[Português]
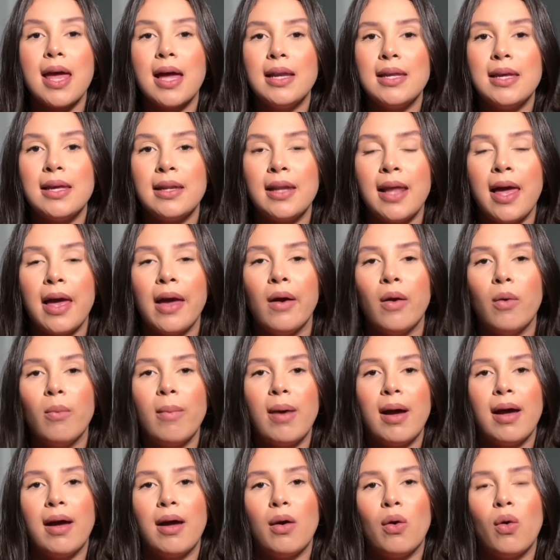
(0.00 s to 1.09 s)
ali, né,
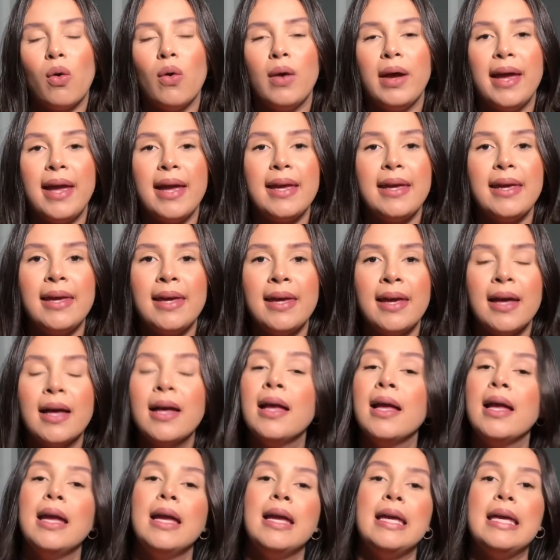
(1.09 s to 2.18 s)
uma correinha
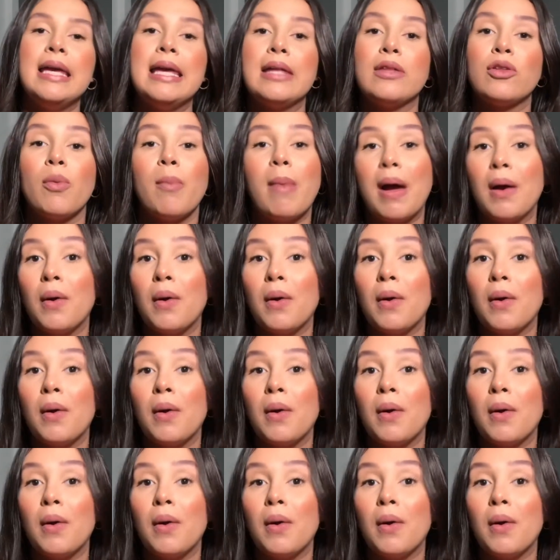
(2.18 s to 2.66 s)
e tomar